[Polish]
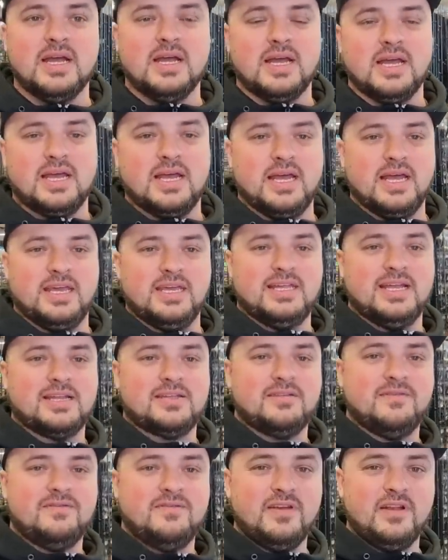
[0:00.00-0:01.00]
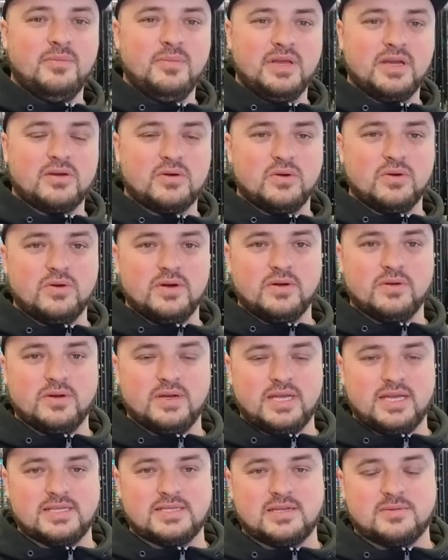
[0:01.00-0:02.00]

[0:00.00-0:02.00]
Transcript: e, i na tym filmiku jest